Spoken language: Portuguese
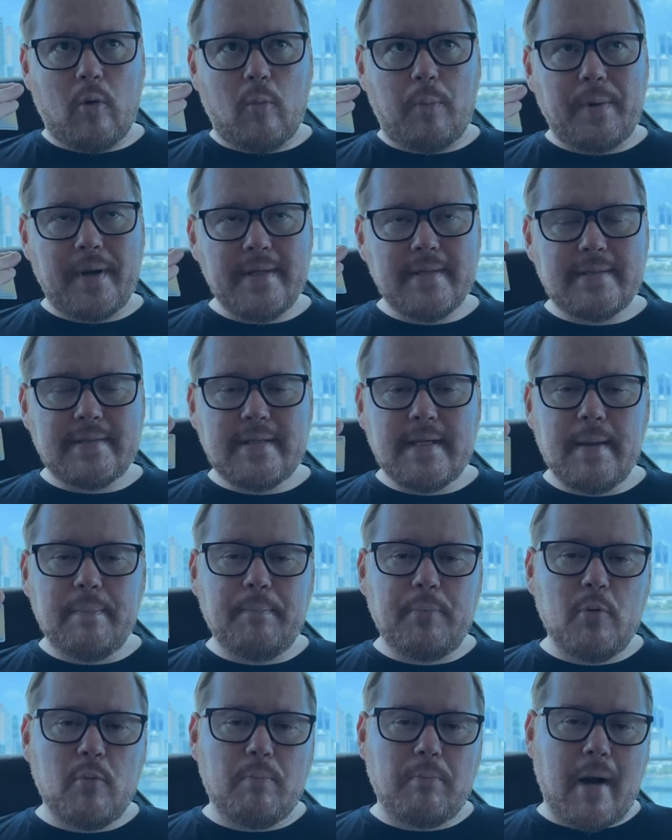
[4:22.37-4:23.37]
o
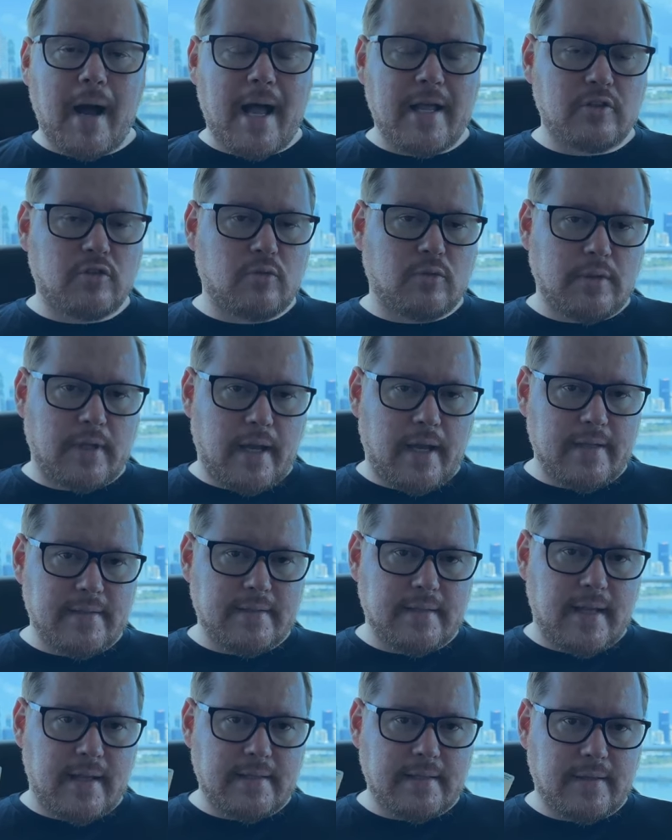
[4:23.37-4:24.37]
princípio básico da
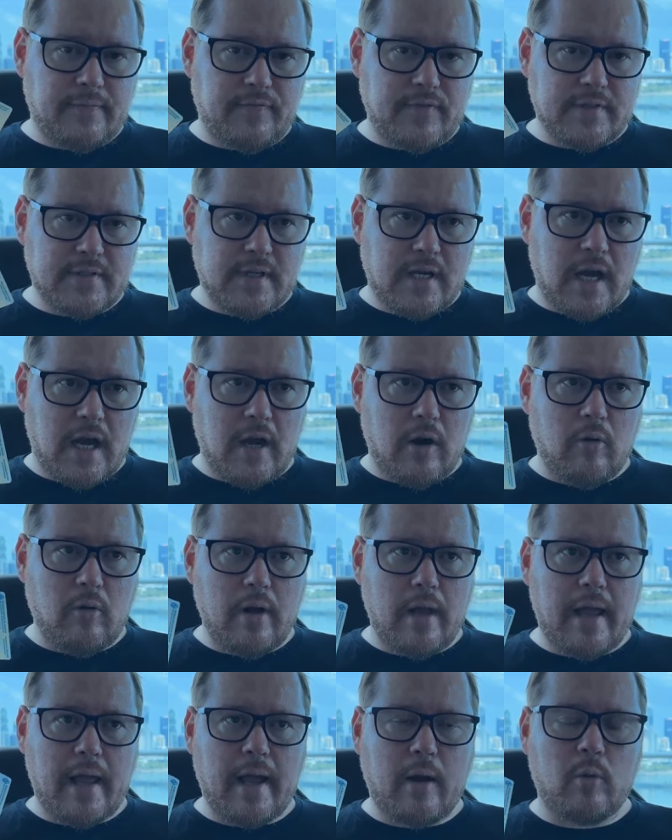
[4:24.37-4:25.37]
residência
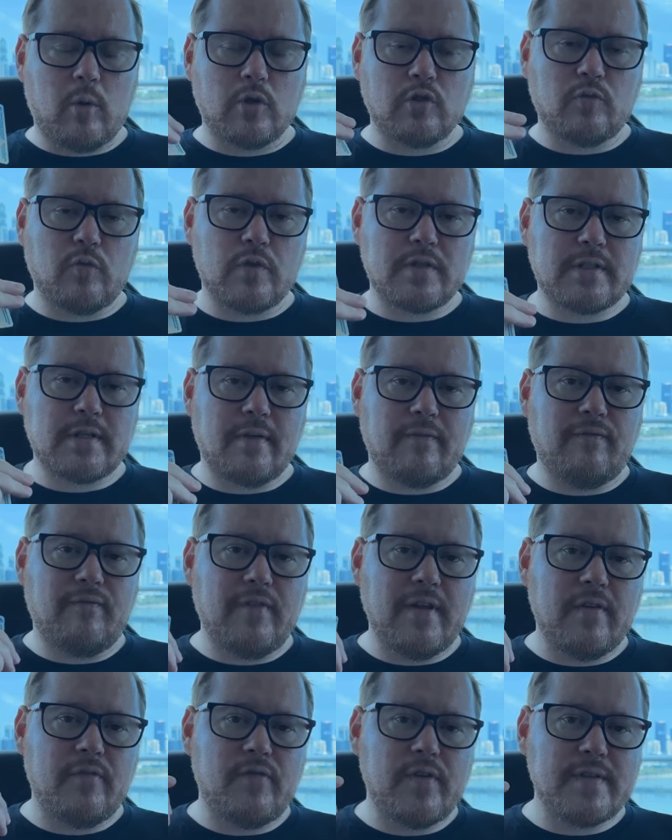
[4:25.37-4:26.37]
fiscal é quando você
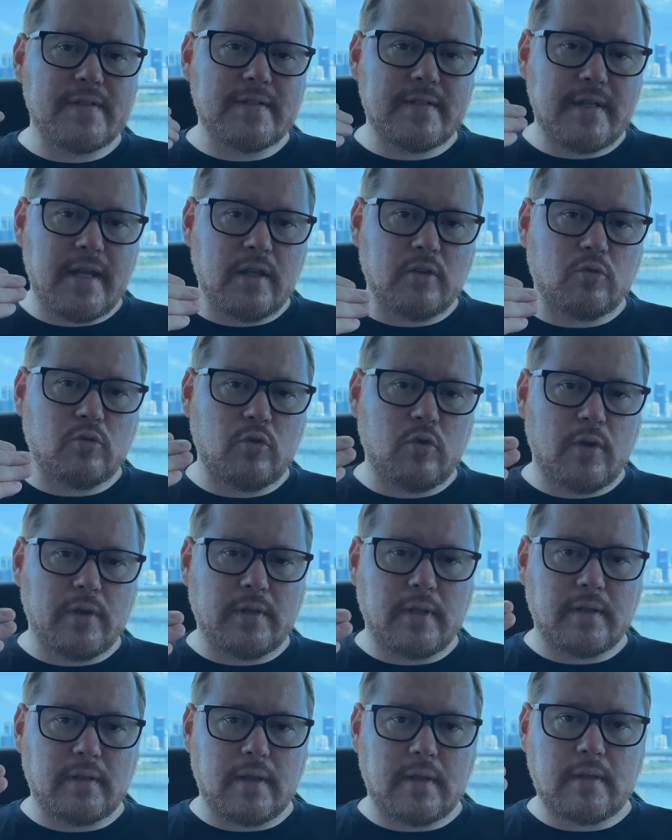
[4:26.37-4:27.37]
vive
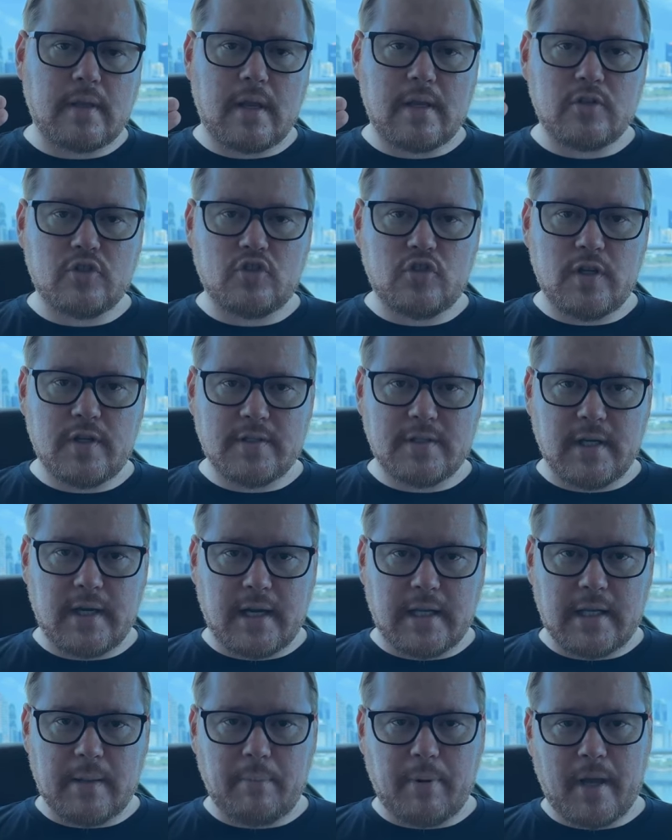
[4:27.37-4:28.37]
183 dias em
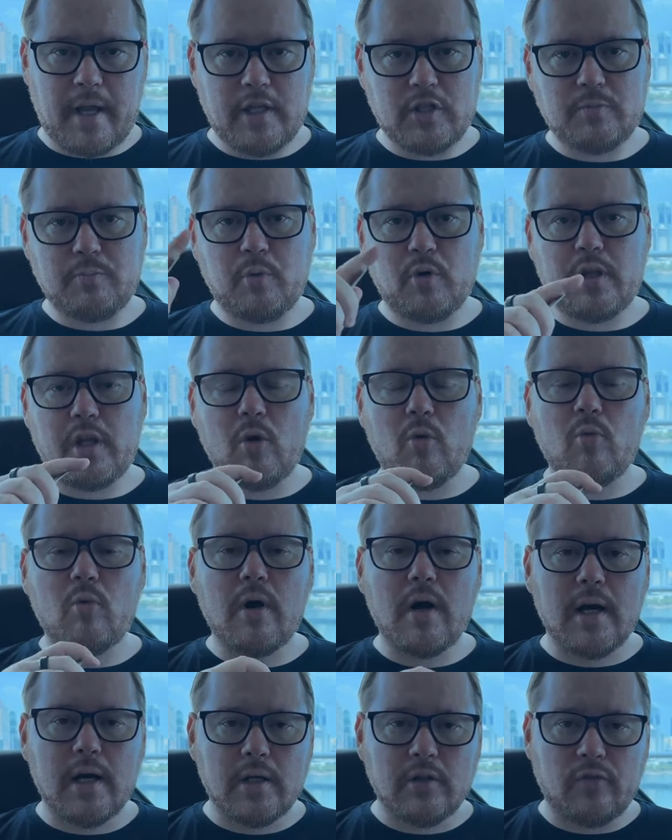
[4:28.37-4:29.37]
cada país, porque
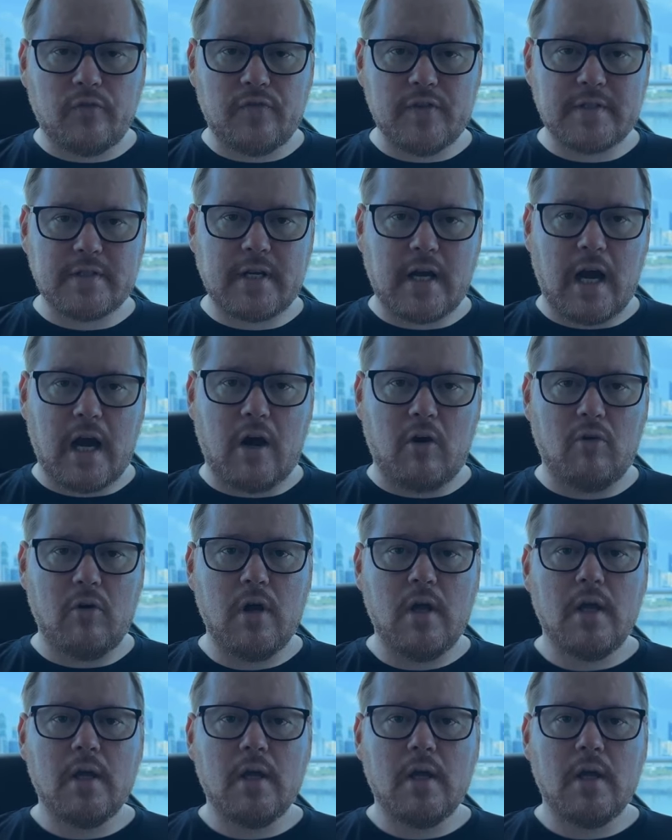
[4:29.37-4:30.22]
um ano fiscal